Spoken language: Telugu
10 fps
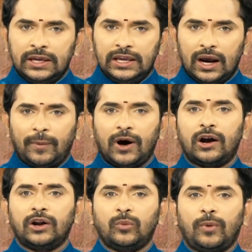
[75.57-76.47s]
ఈ
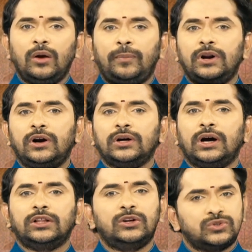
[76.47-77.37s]
అపహరణకు
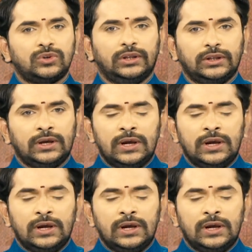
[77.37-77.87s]
పాల్పడినట్టుగా తెలుస్తోంది